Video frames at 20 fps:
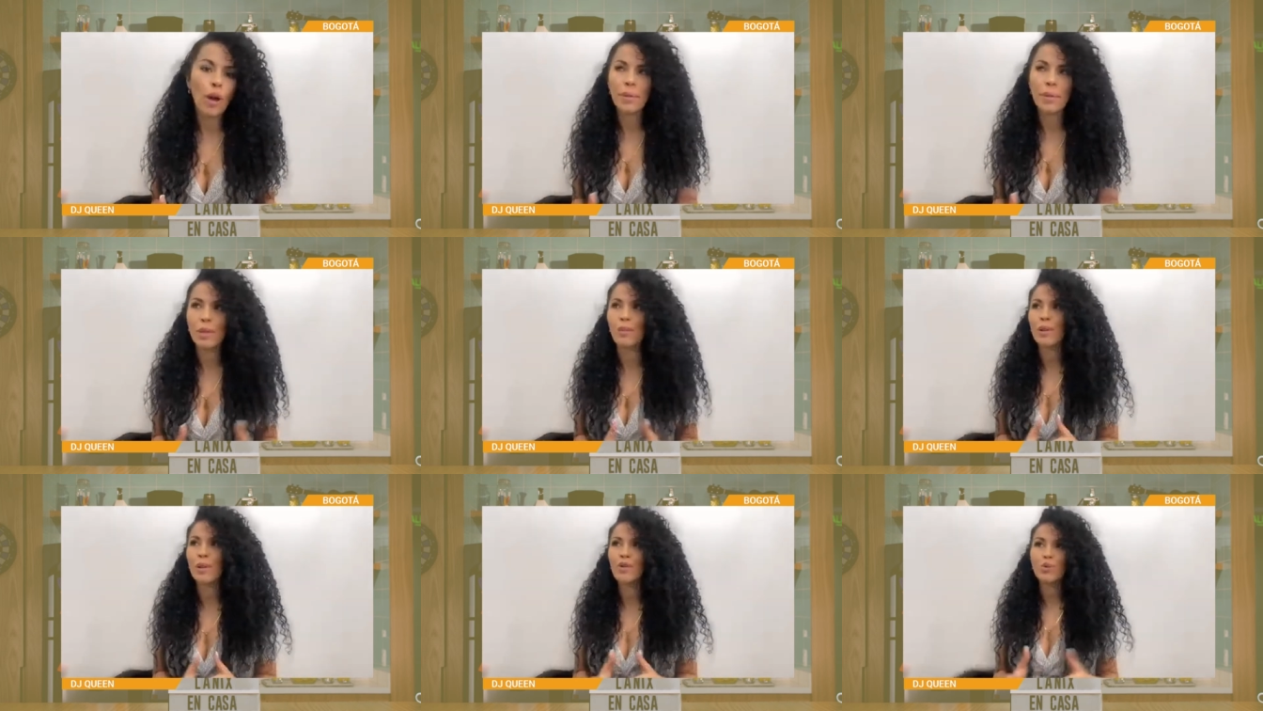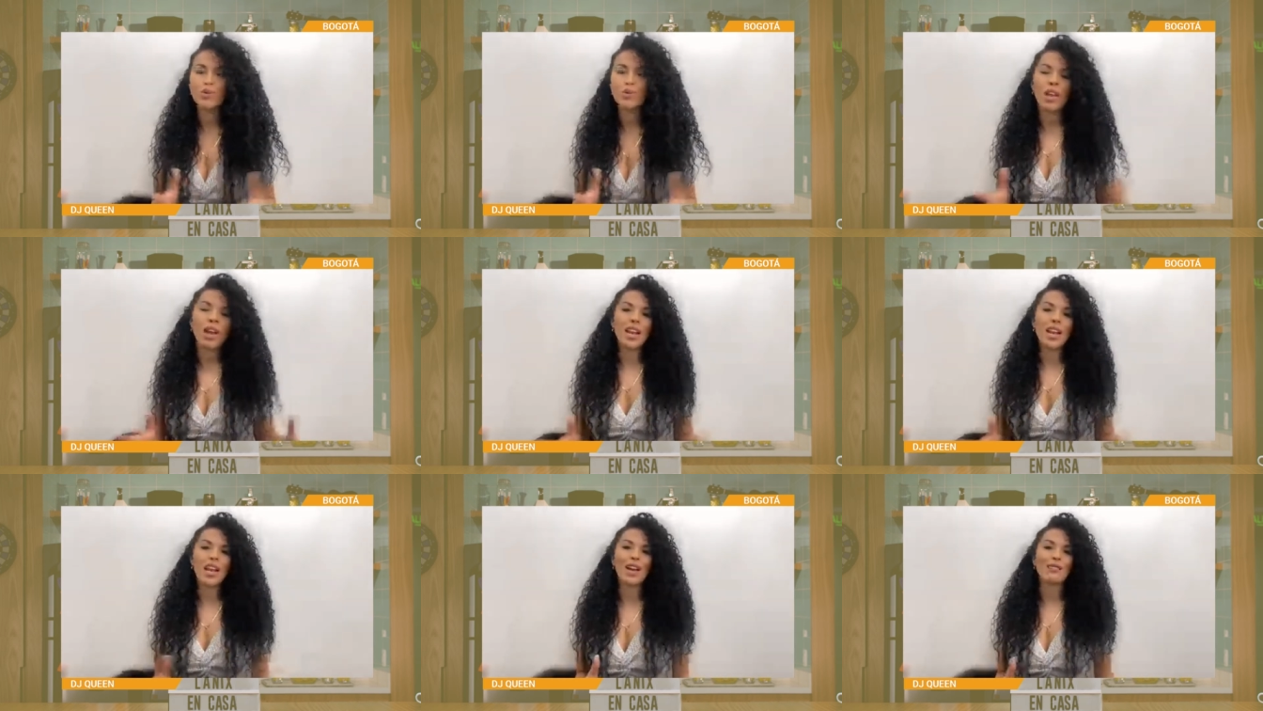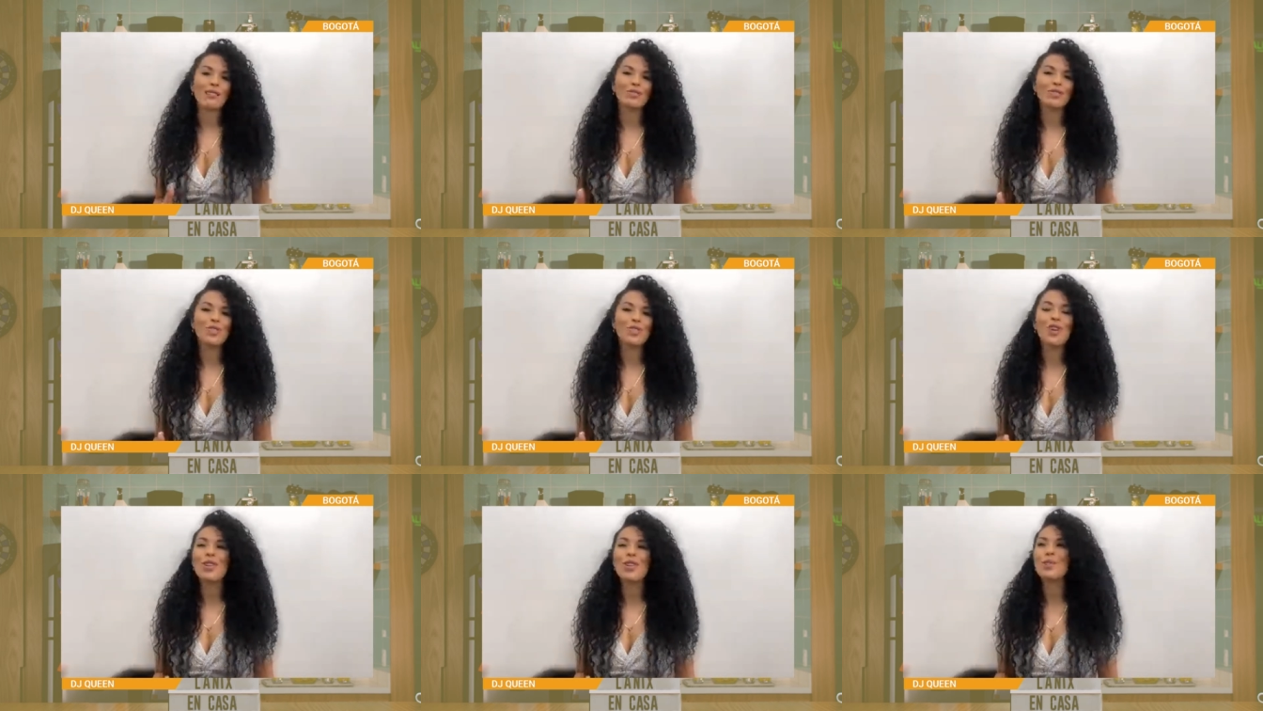A mí no me gusta delegar
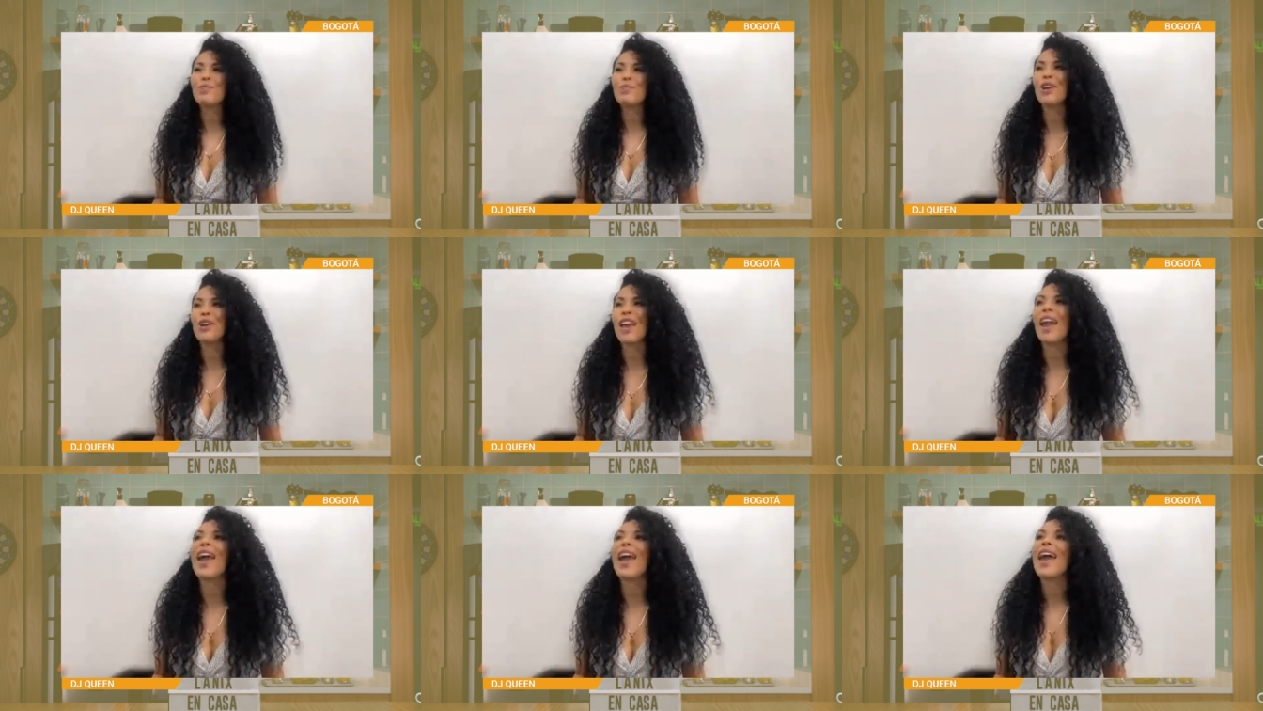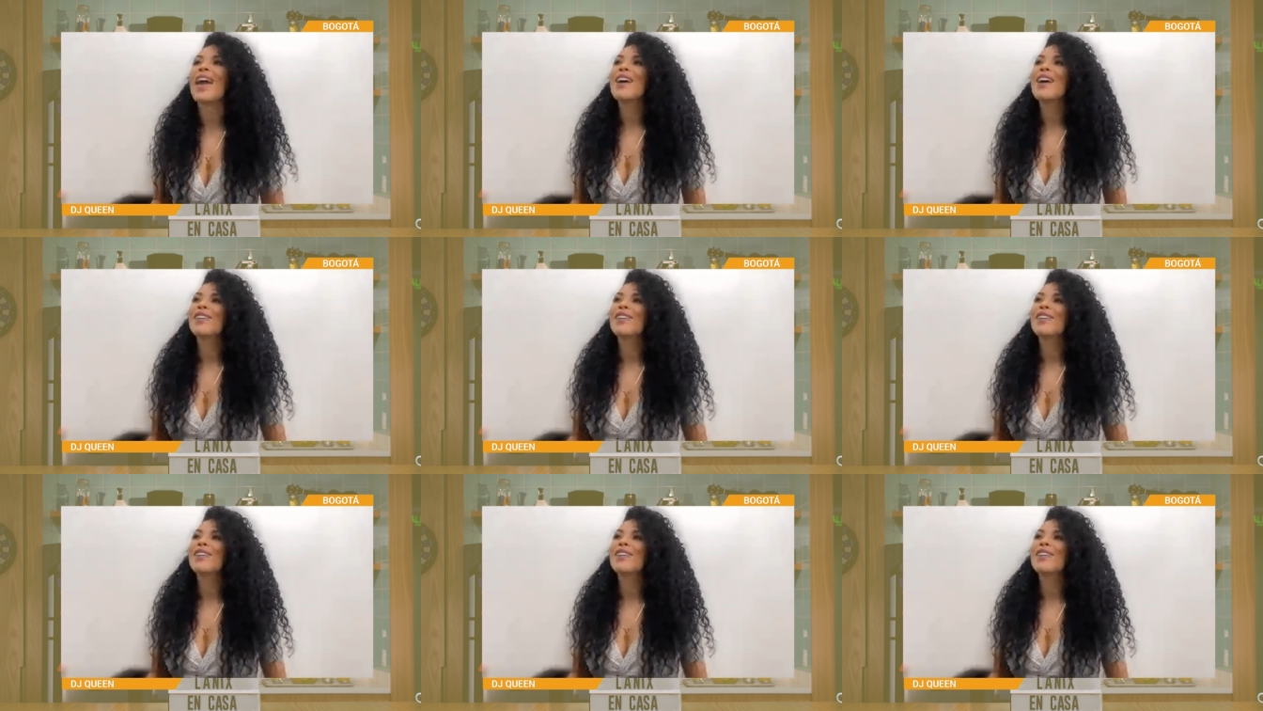funciones porque